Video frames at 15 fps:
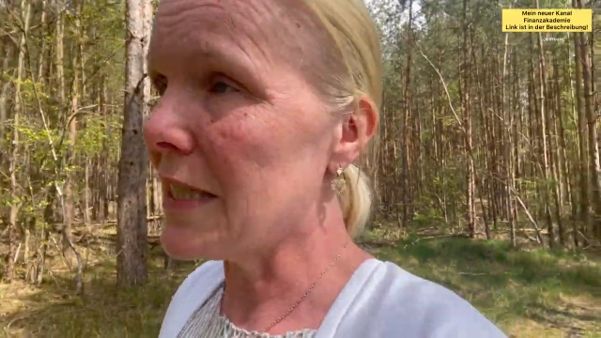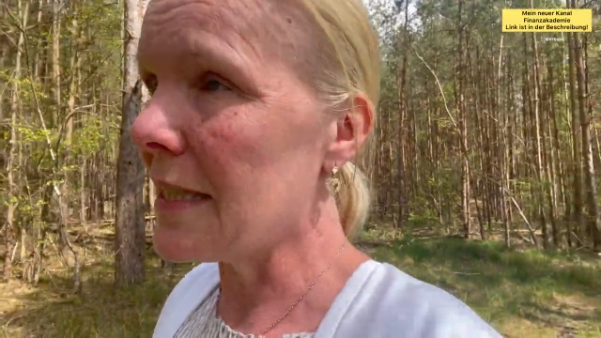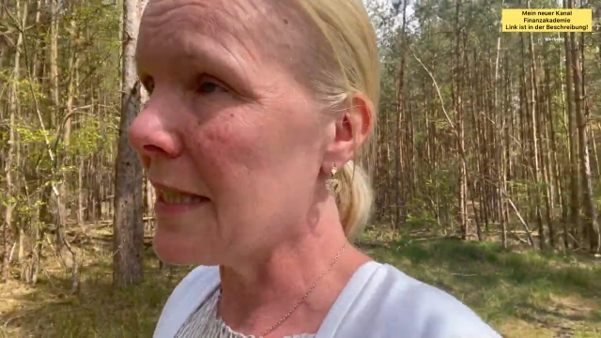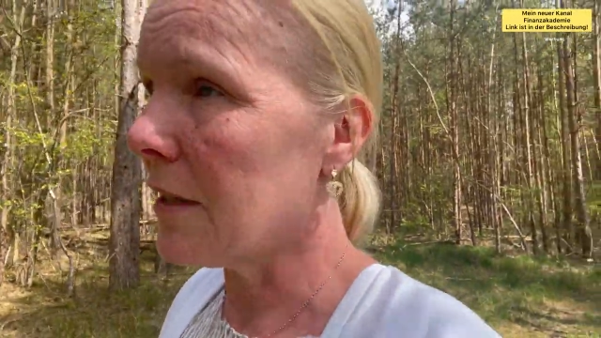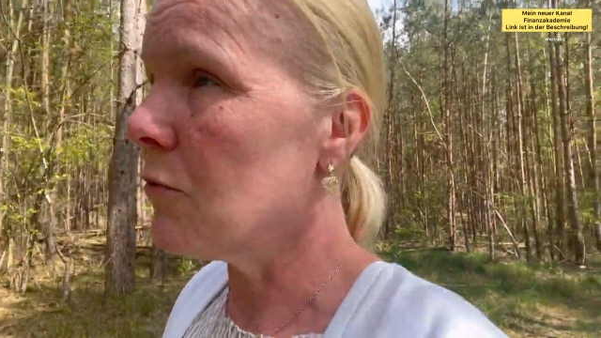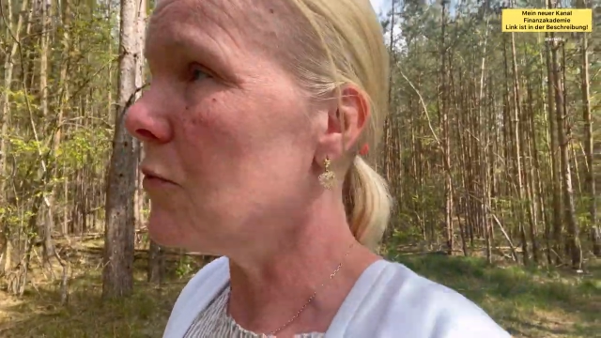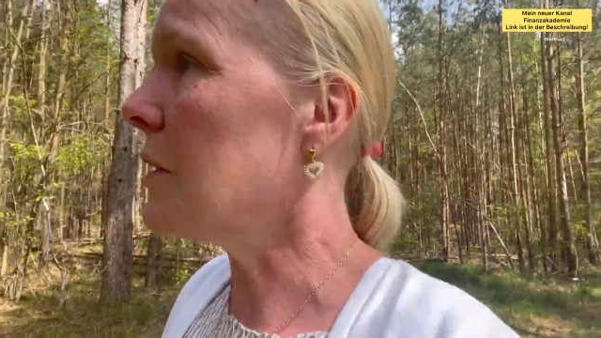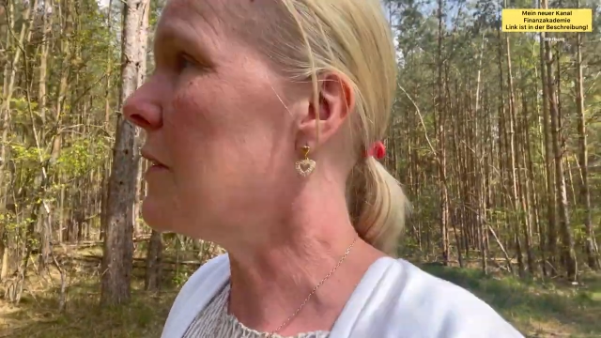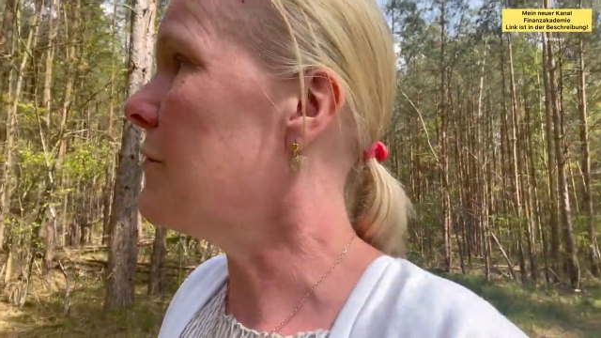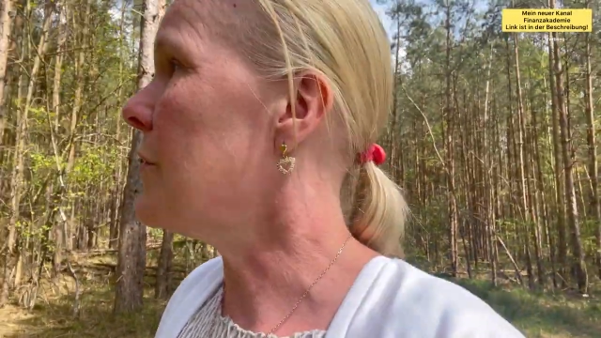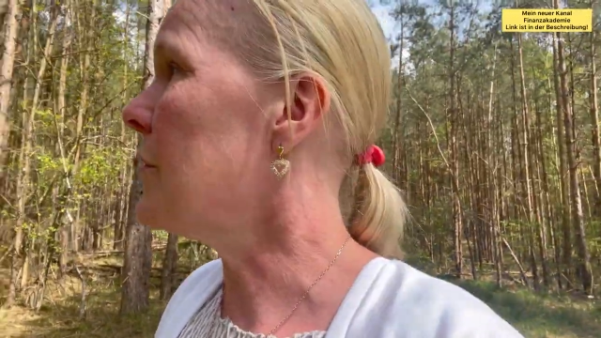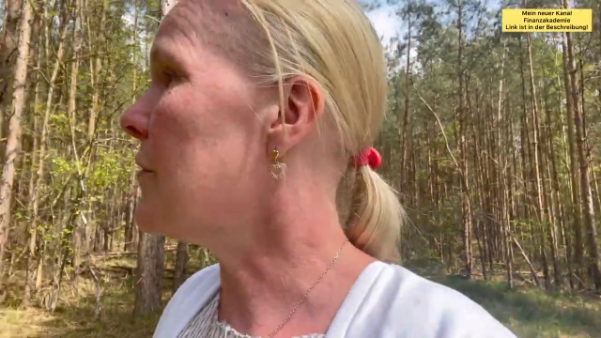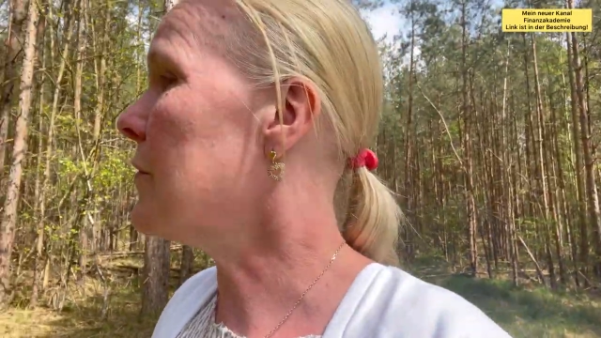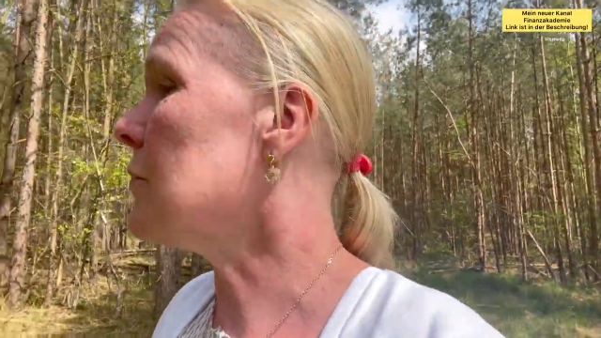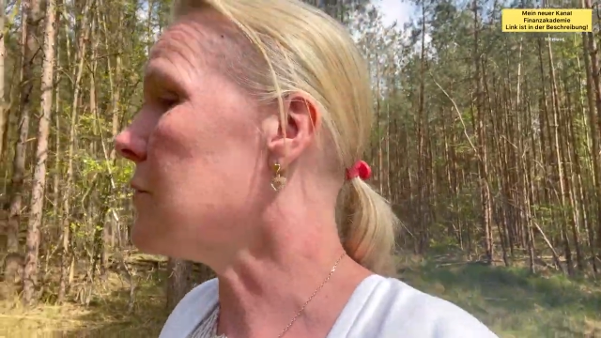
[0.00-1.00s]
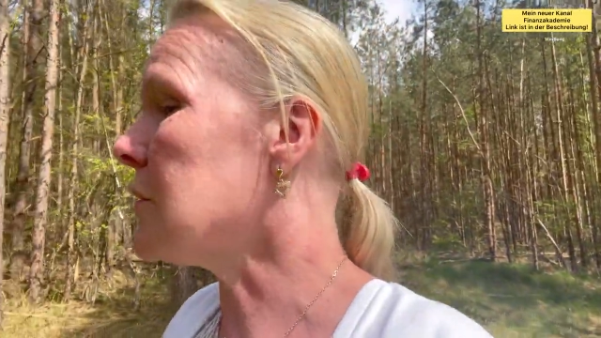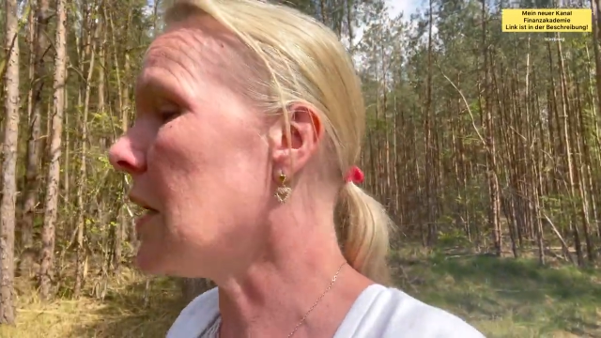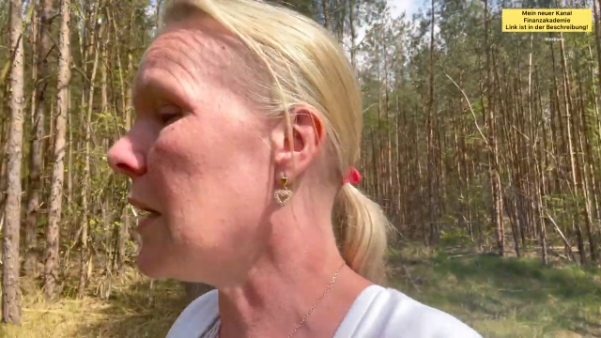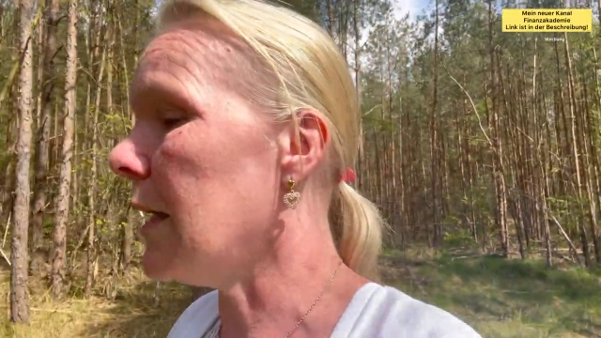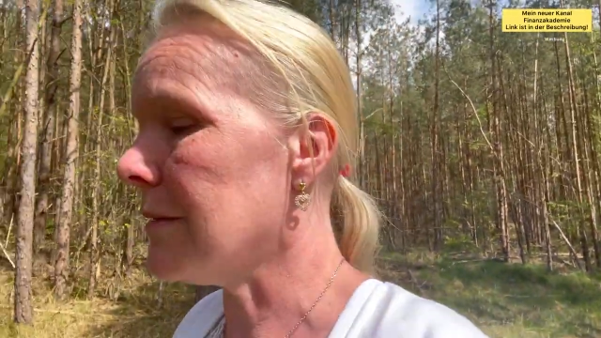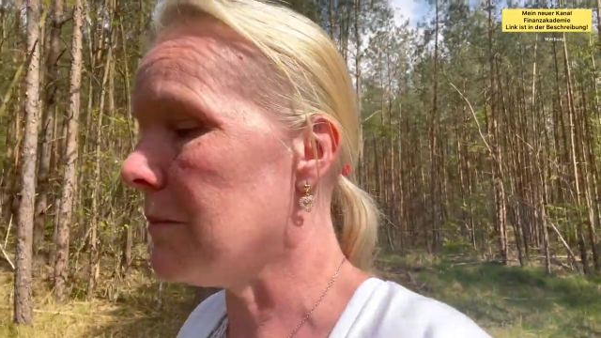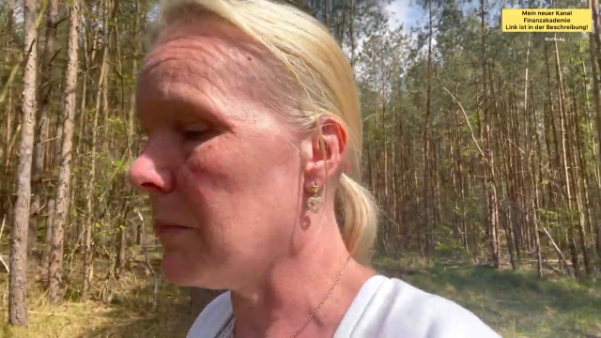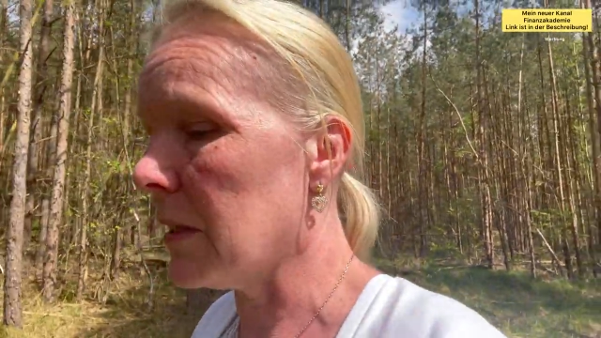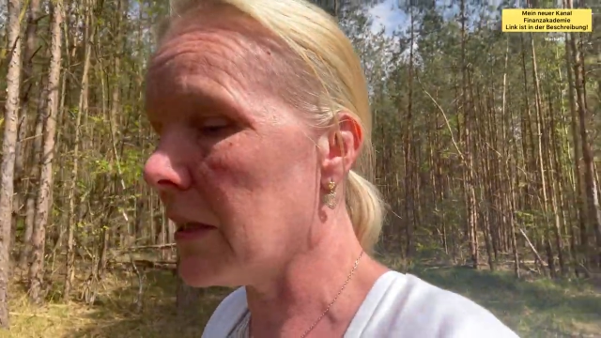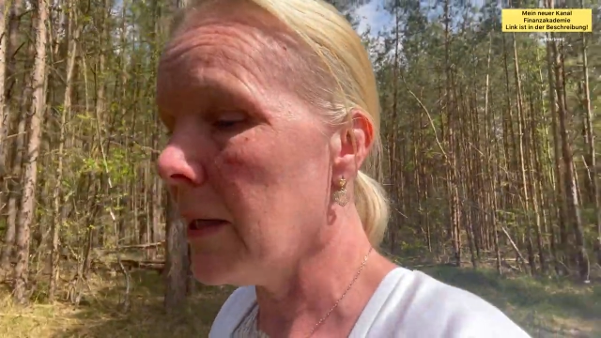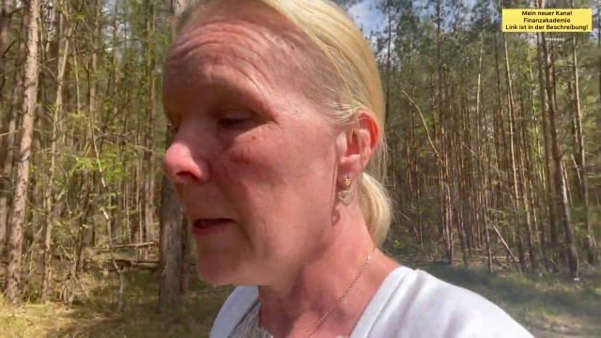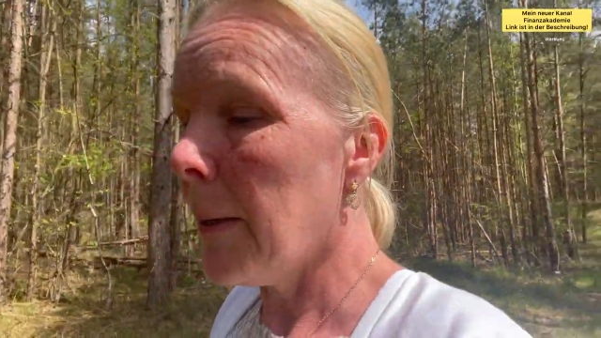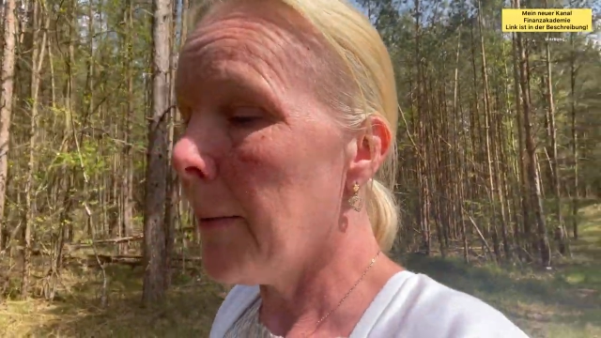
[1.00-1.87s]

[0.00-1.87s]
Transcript: sehr gut gewesen und hat mich